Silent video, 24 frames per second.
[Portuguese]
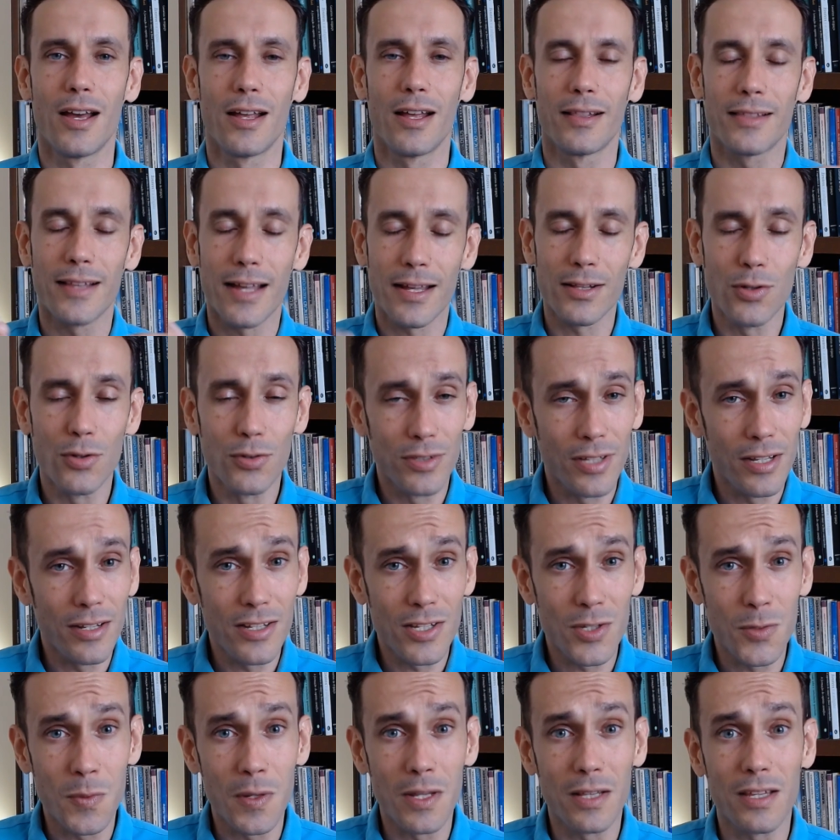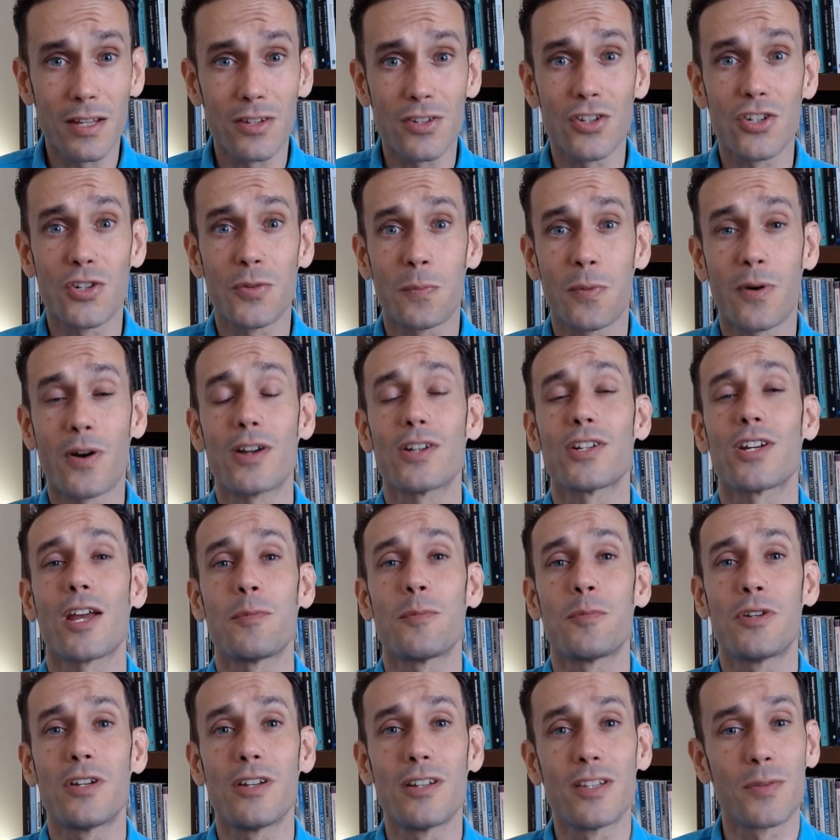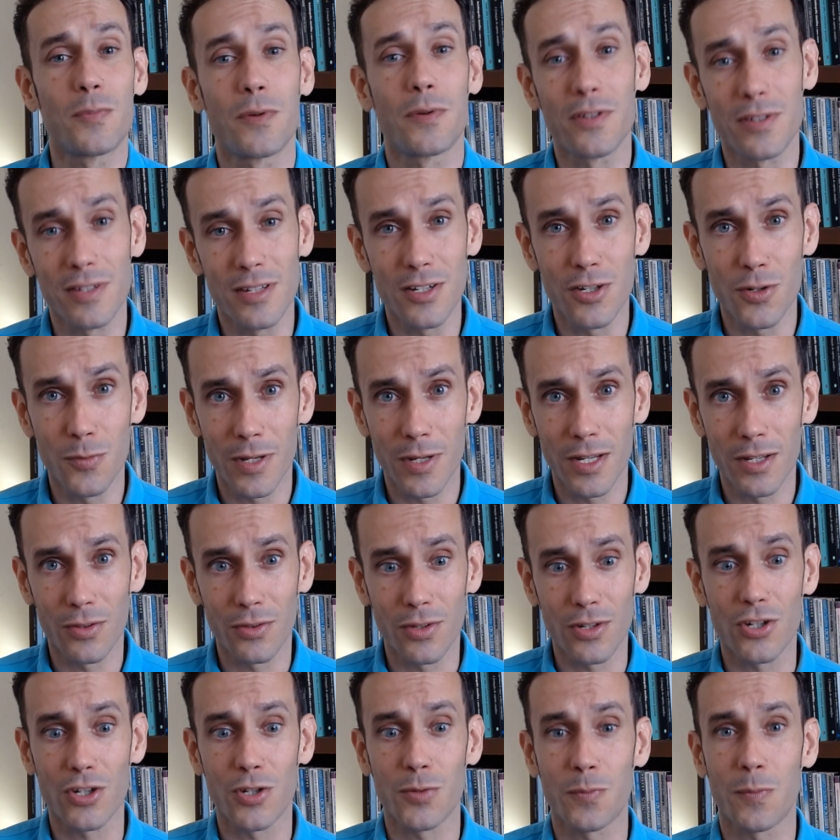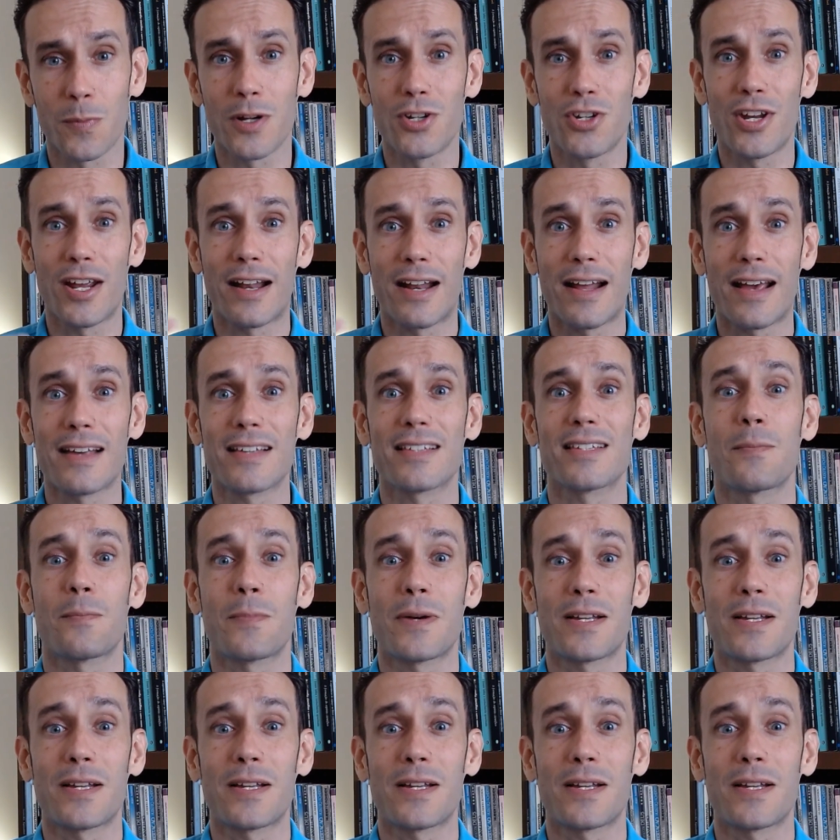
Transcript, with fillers: Na doutrina espírita, a gente pode repetir esse procedimento, a gente pode gerar essa